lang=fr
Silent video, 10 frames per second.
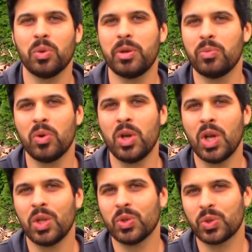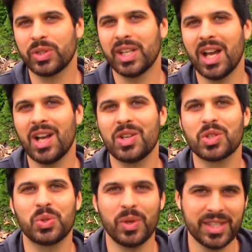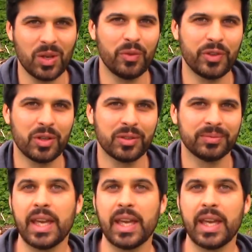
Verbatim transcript: mais bon, de ce côté-là, je suis assez confiant.